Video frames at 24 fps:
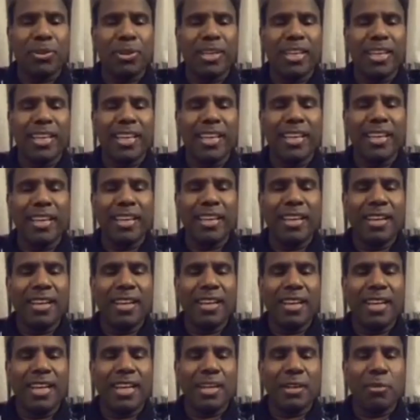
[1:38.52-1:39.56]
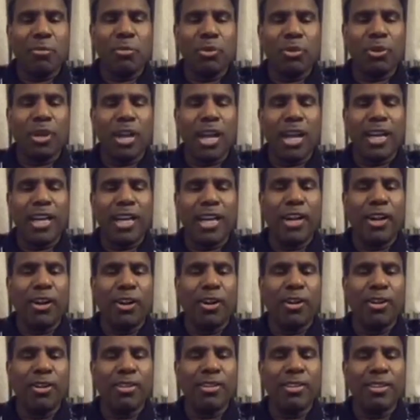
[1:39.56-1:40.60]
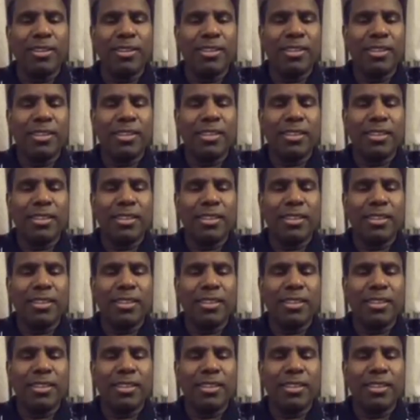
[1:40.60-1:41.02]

పదకొండుకి అంటే మూడు నాలుగు నెలల్లో